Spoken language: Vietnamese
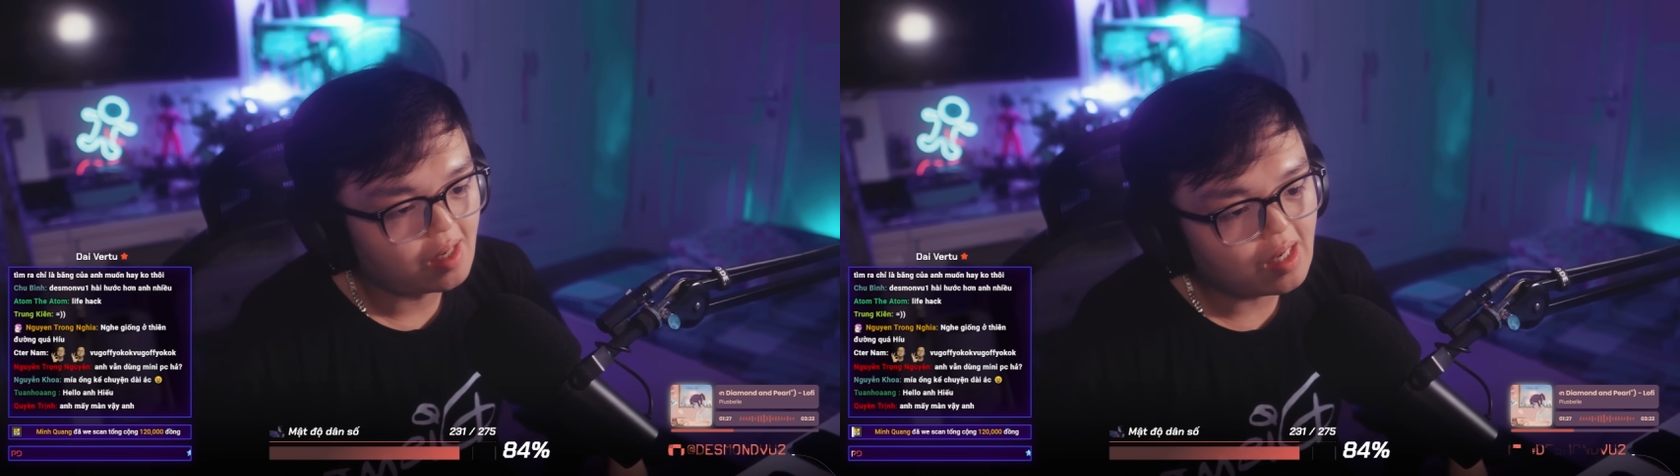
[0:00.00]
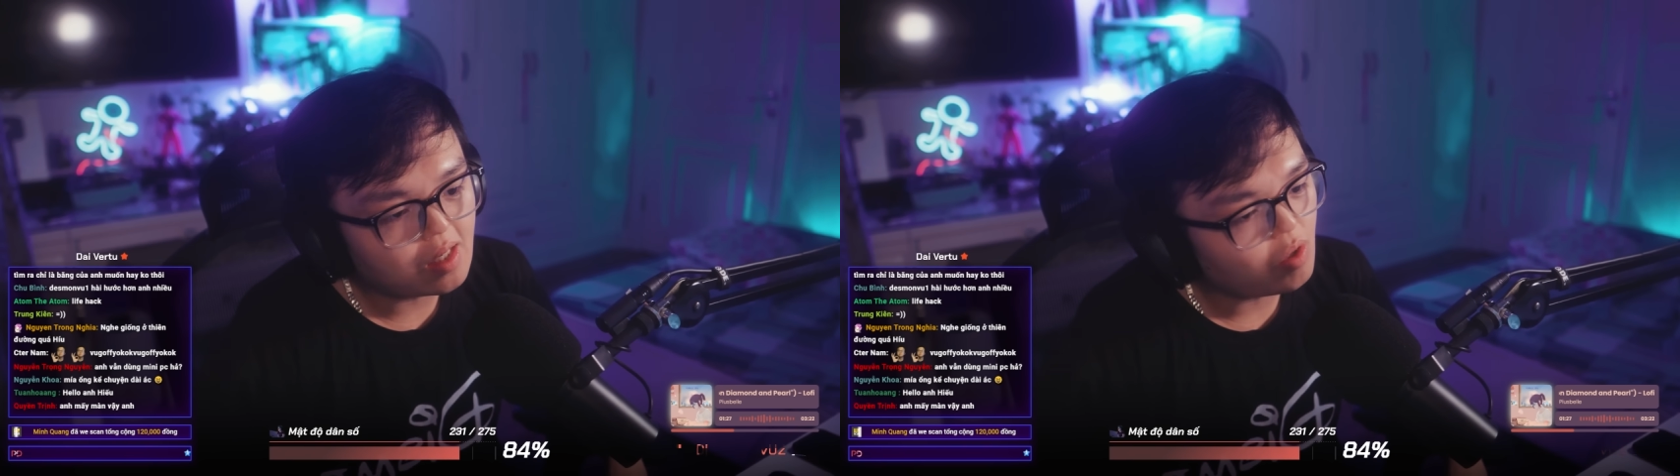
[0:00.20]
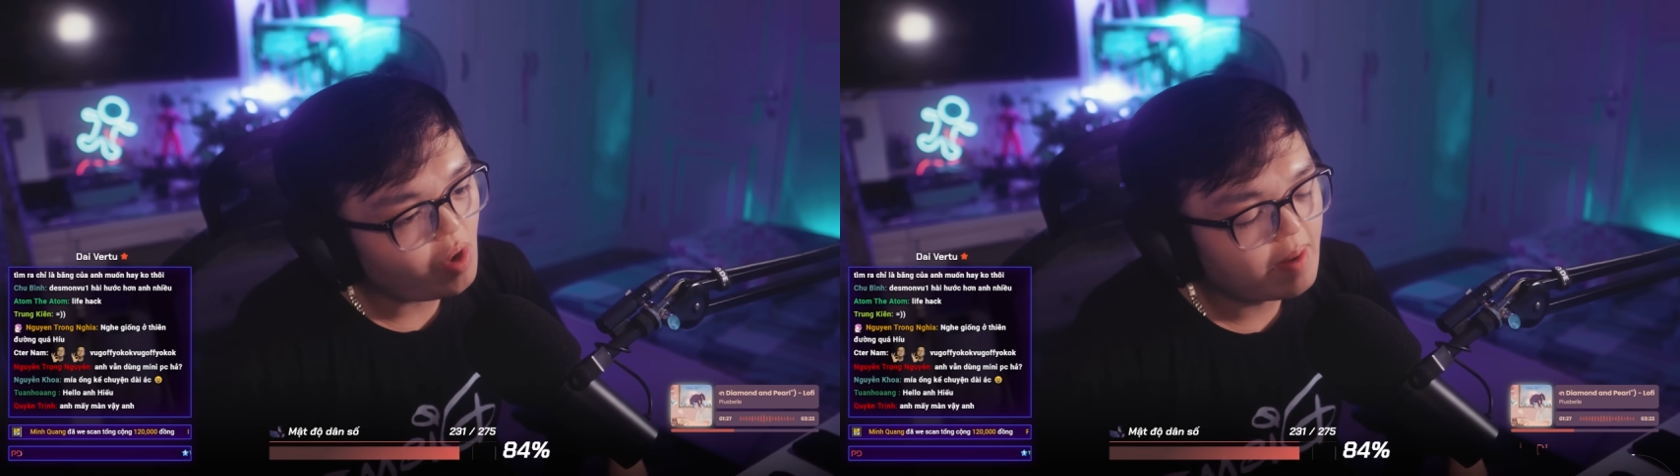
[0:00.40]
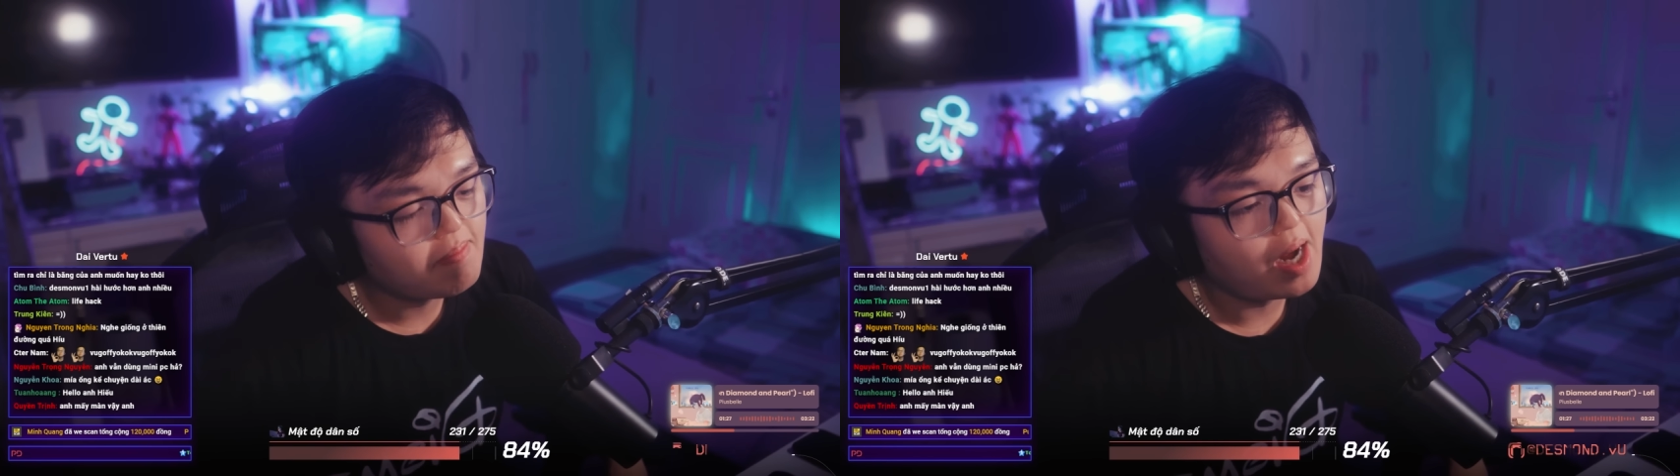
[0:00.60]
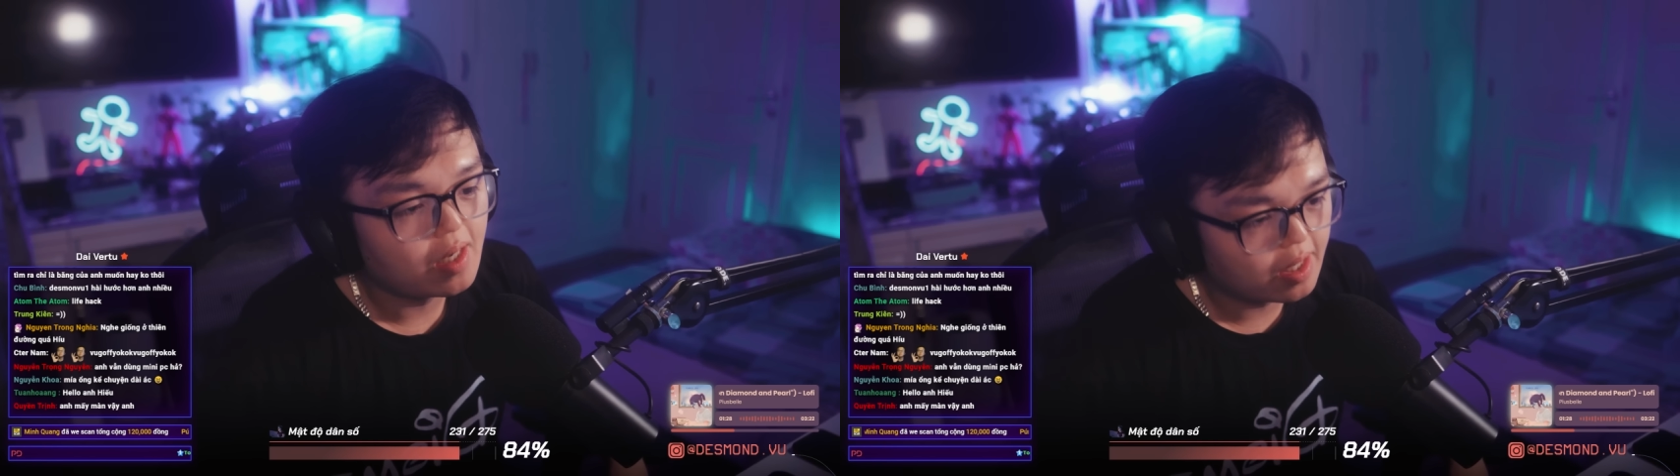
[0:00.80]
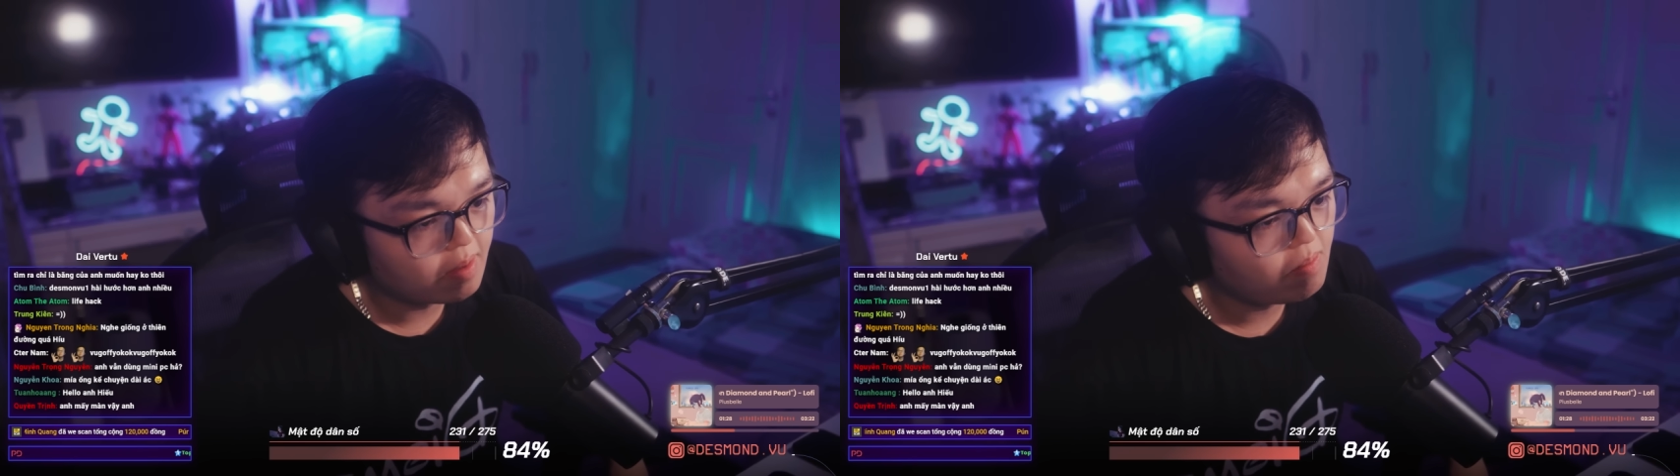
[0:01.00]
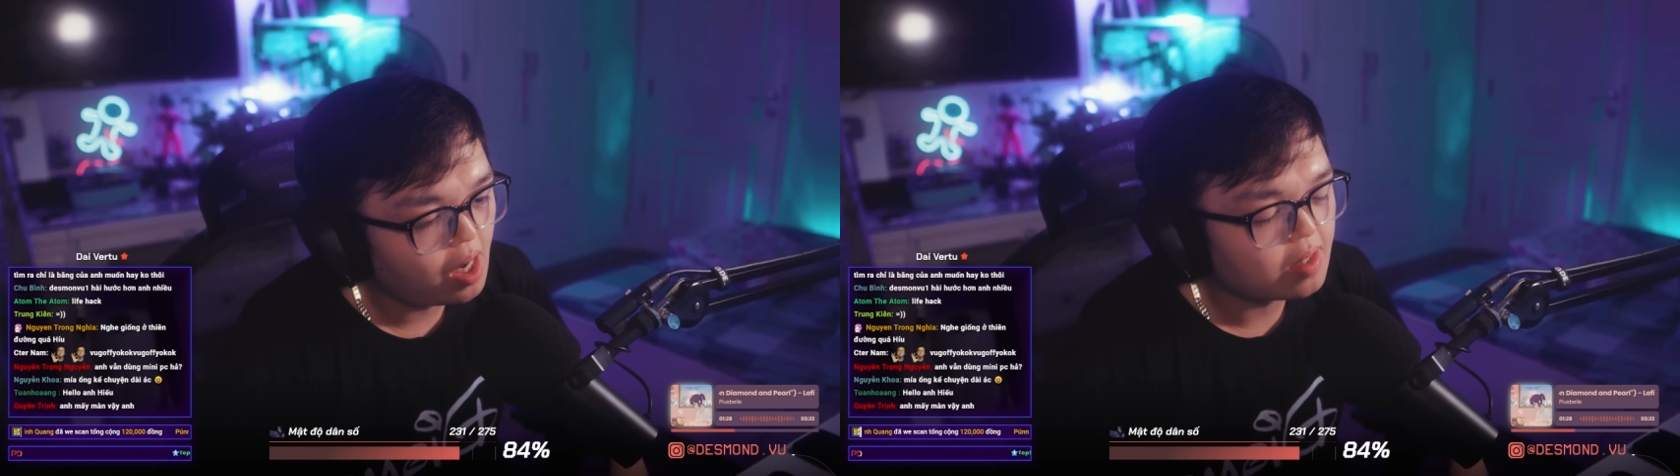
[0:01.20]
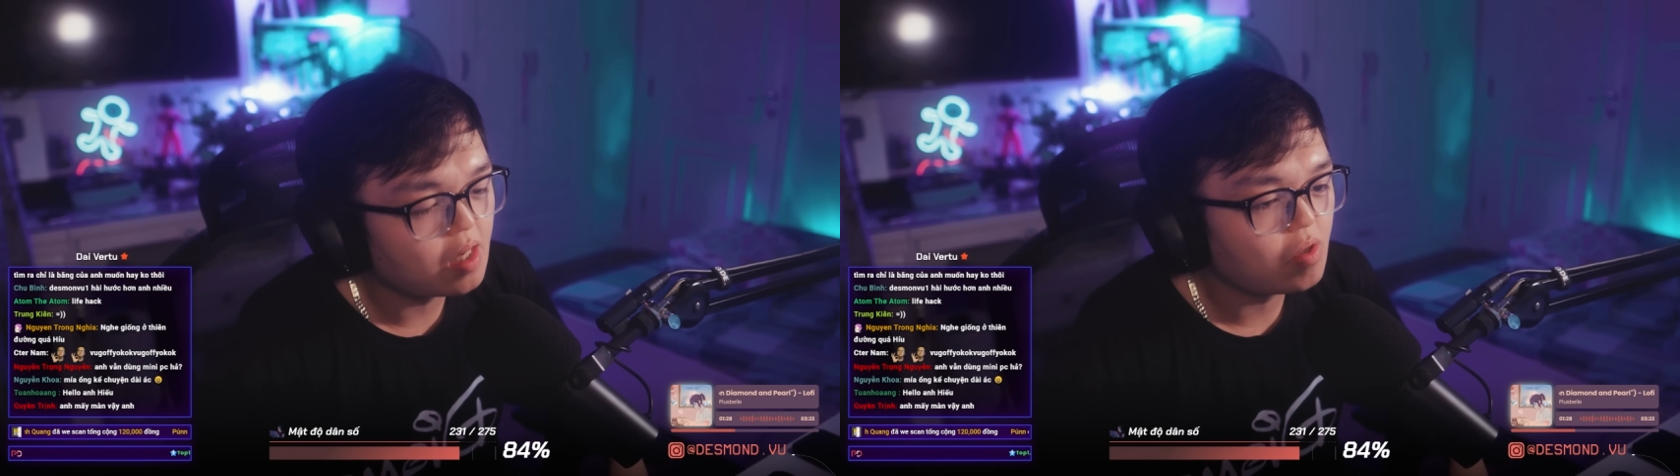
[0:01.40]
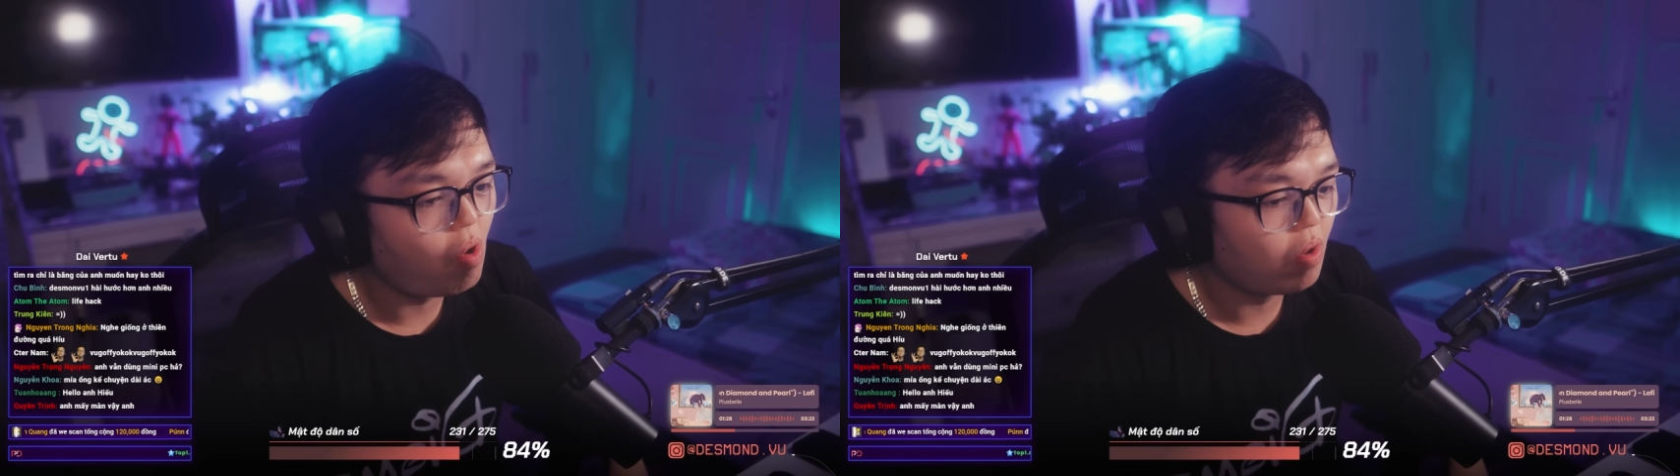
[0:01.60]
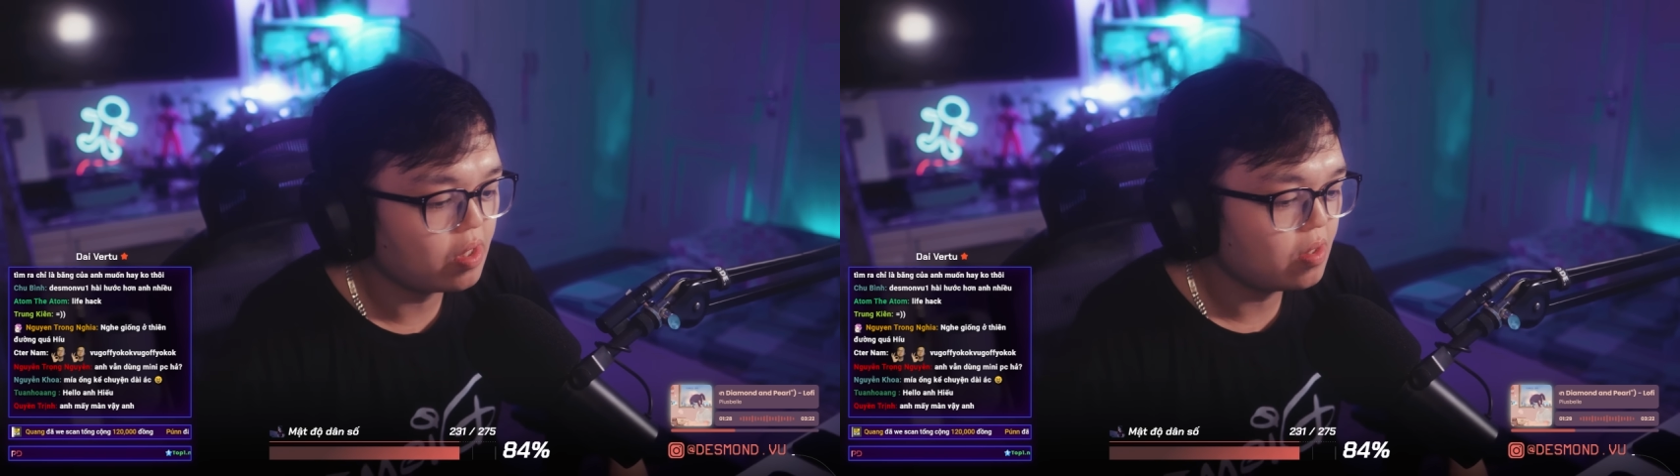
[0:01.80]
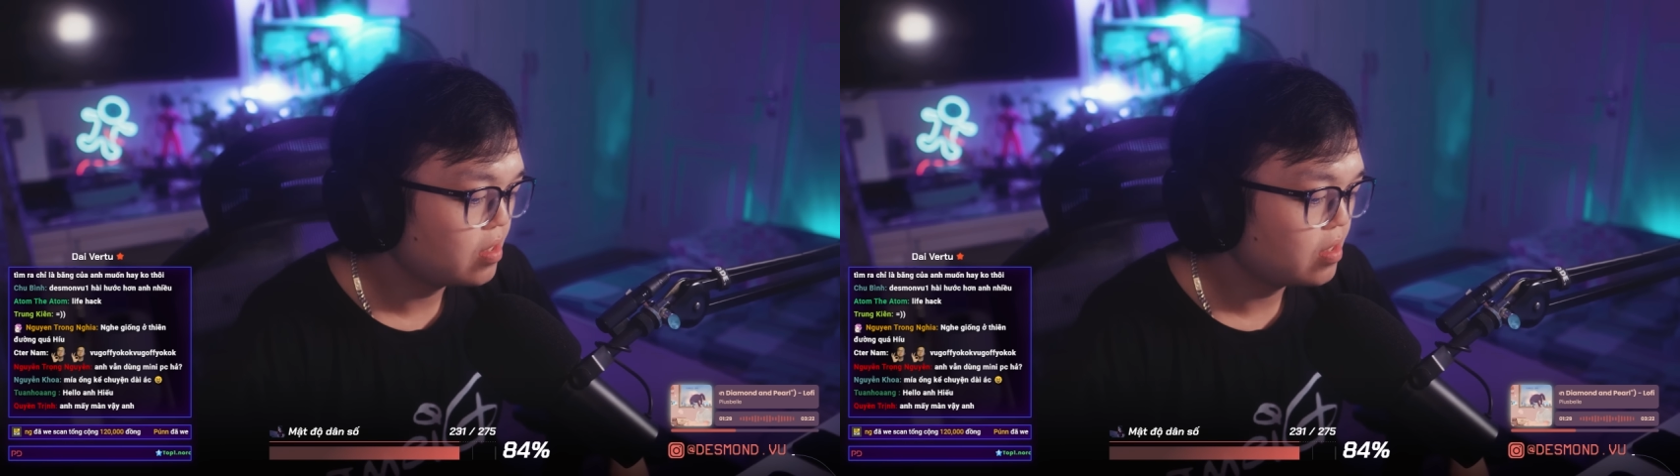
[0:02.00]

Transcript: các cái loại màn hình mà anh đang có nhá,